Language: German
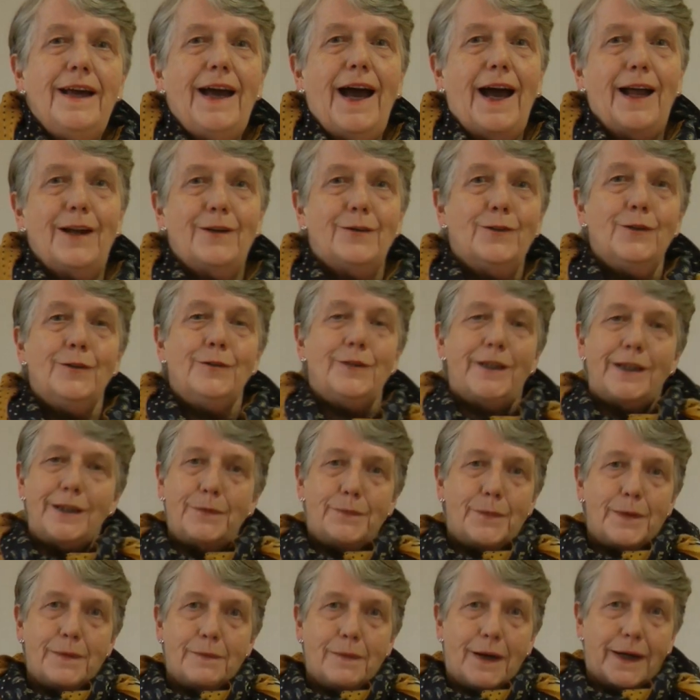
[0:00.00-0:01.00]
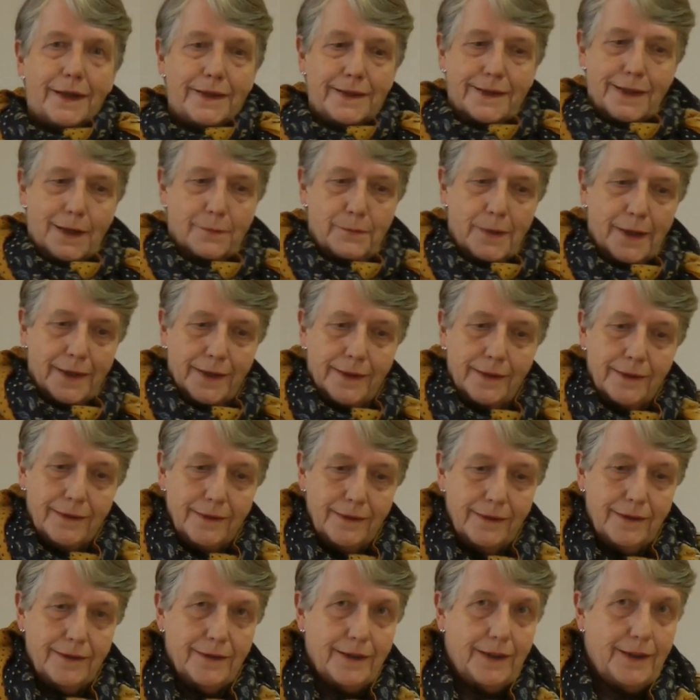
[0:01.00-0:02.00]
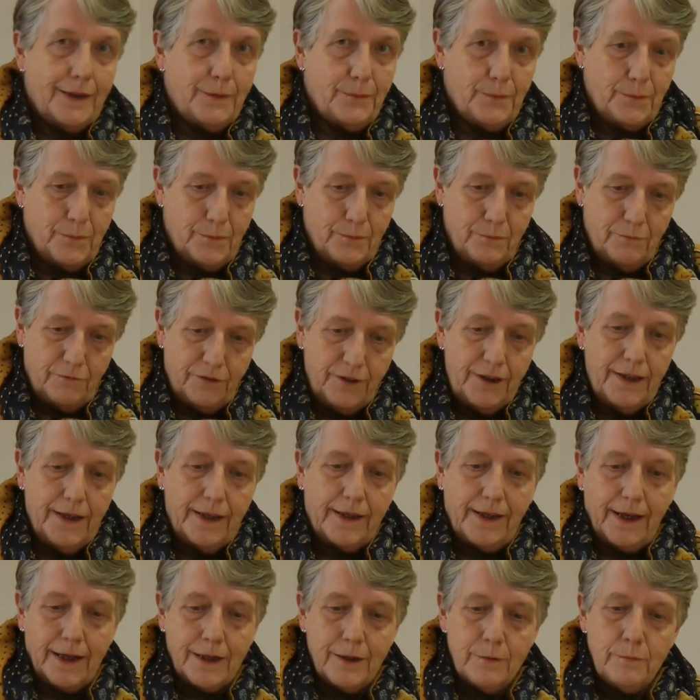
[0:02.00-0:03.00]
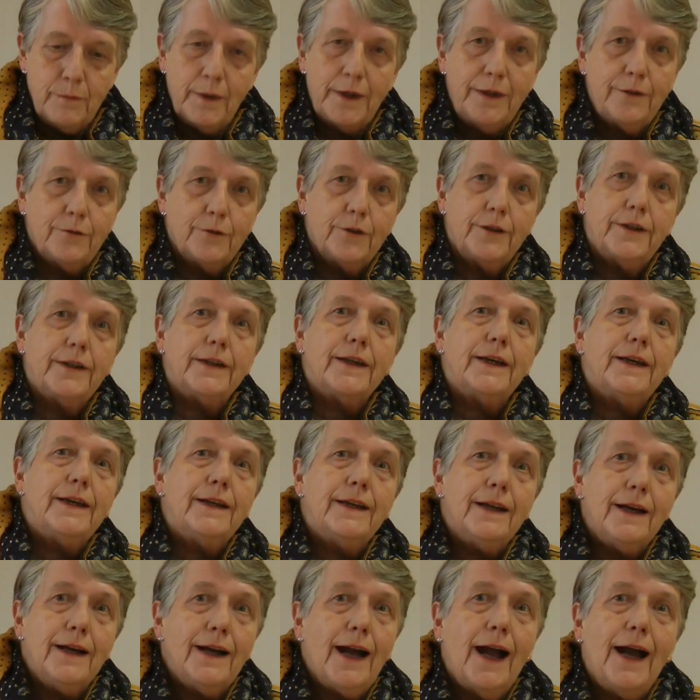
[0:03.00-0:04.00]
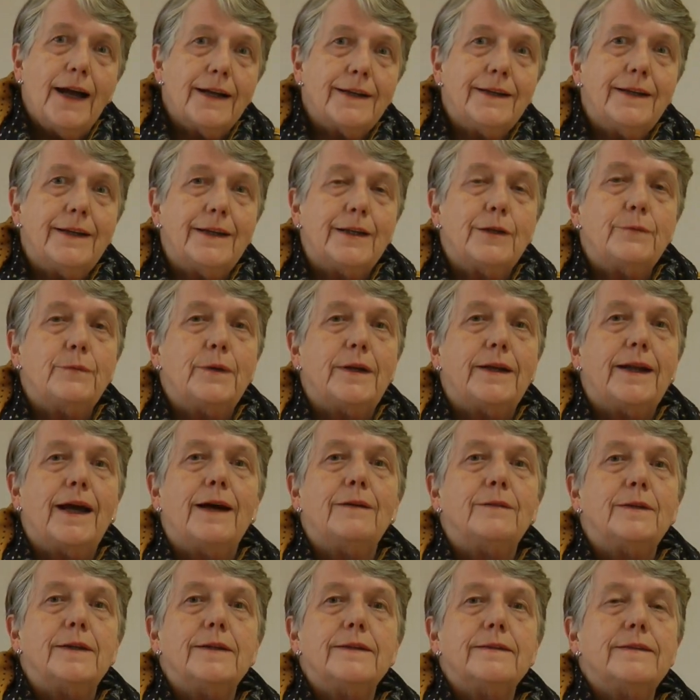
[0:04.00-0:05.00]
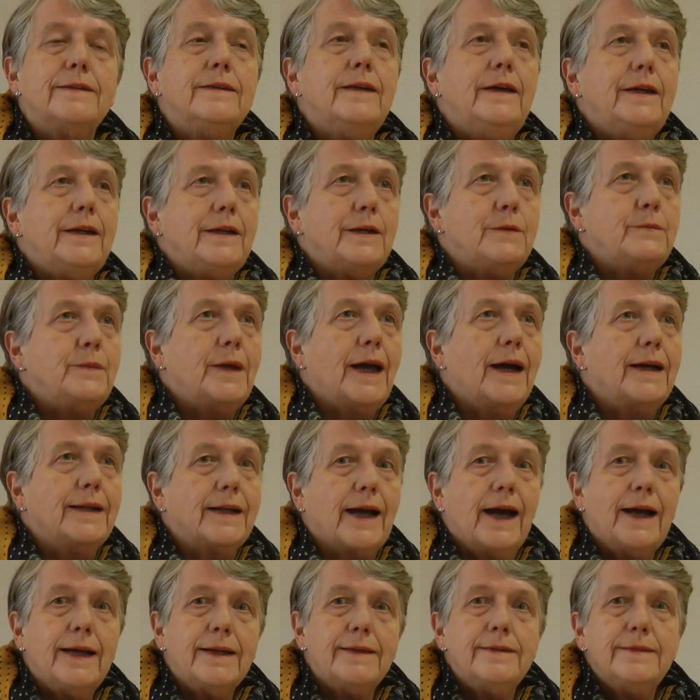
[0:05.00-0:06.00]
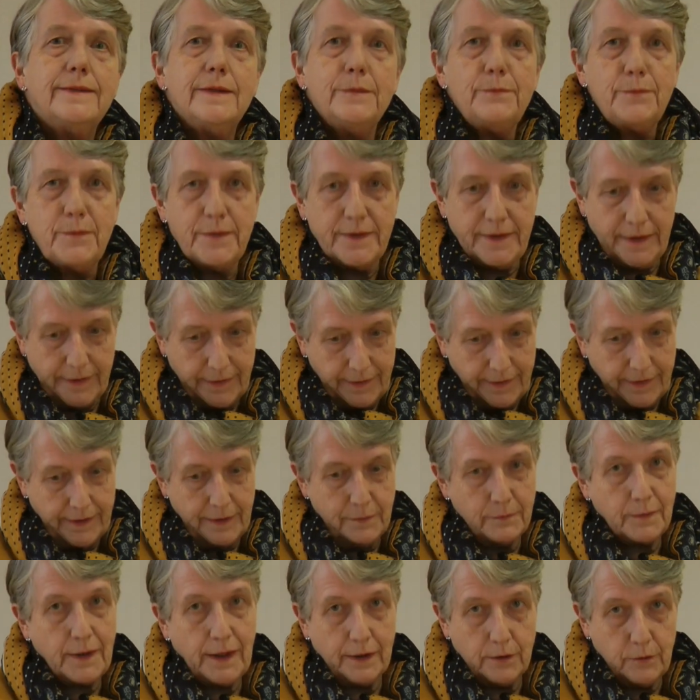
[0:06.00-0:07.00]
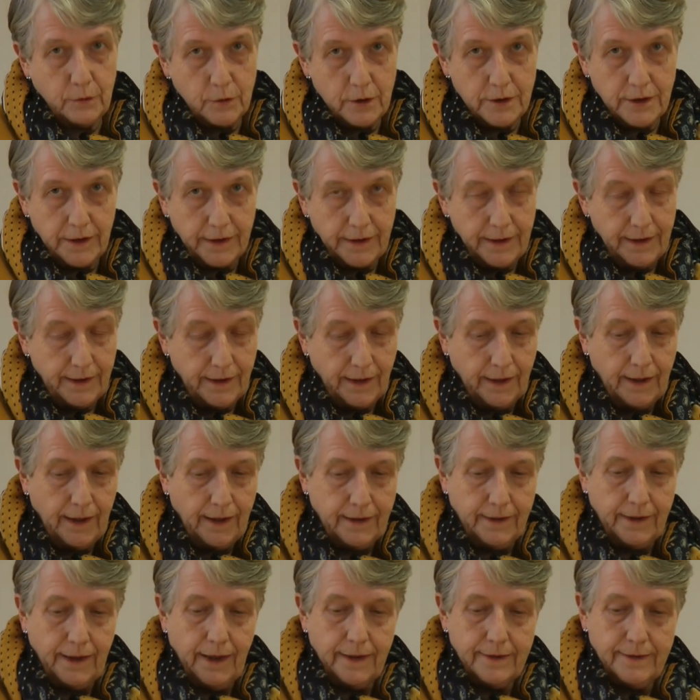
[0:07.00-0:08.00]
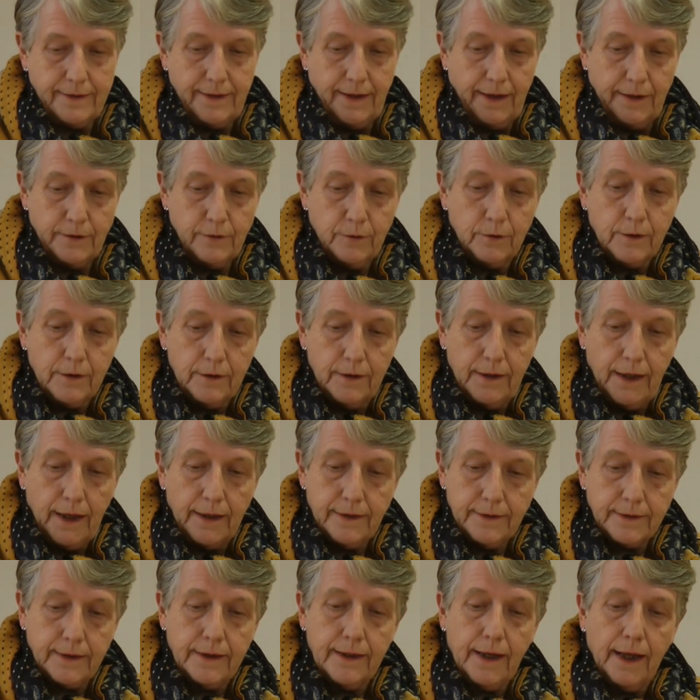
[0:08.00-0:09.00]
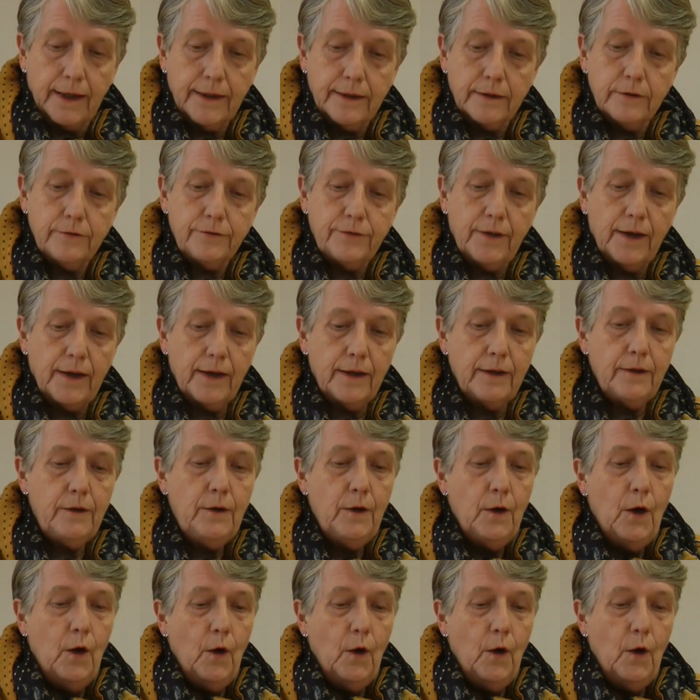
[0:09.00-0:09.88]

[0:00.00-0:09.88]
Hallo, ich bin Marita Benne. Ich, viele kennen mich durch den Kindergarten. Ich bin damals im Jahr 73 im katholischen Kindergarten als Leitung, Leiterin angefangen